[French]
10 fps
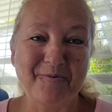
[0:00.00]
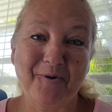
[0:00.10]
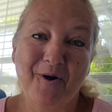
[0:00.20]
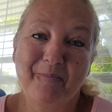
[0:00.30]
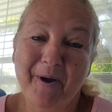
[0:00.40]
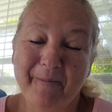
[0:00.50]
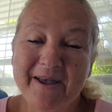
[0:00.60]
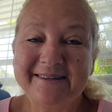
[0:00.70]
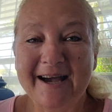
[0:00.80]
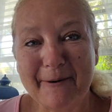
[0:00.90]
pour
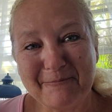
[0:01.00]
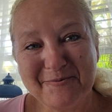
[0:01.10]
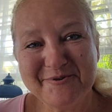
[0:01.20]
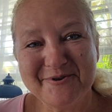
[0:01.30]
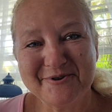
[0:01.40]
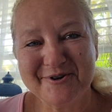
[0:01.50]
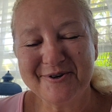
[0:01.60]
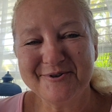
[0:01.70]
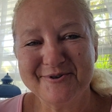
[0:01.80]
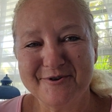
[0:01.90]
permettre à plus de
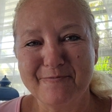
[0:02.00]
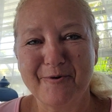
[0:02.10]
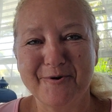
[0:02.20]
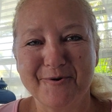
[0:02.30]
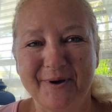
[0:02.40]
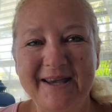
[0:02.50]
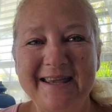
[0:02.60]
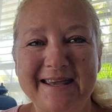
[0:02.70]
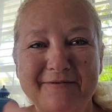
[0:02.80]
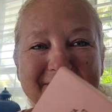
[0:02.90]
gens de se le
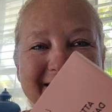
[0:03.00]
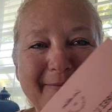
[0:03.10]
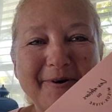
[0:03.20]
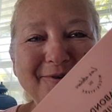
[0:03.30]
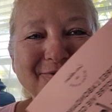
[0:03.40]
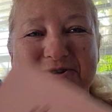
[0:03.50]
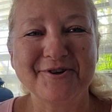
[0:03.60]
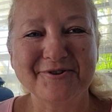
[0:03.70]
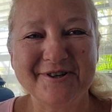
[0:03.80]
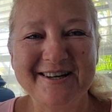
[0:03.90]
procurer, évidemment, de
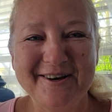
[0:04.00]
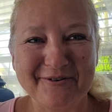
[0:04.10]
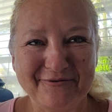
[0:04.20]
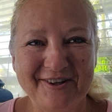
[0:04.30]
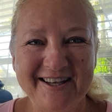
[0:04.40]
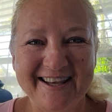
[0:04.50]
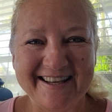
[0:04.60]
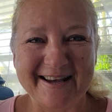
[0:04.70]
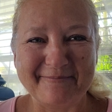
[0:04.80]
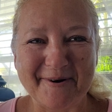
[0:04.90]
changer leur vie
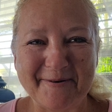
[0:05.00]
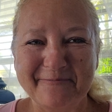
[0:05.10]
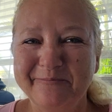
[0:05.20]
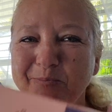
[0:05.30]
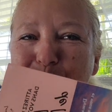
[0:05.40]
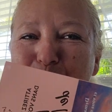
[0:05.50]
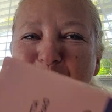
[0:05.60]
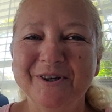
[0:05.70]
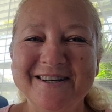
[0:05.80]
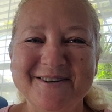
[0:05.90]
également.
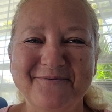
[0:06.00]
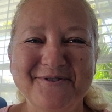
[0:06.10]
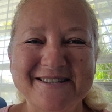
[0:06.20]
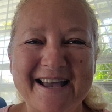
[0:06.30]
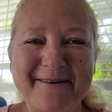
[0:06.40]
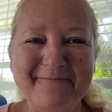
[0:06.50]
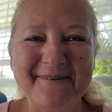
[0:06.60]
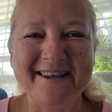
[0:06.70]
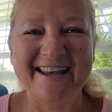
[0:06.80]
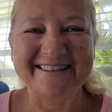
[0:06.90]
Je vous aime
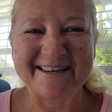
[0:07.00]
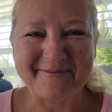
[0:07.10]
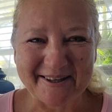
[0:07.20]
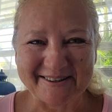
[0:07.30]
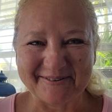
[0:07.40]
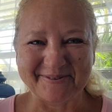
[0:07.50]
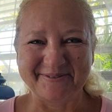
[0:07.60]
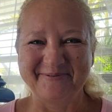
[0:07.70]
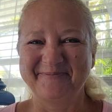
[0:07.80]
et à très bientôt.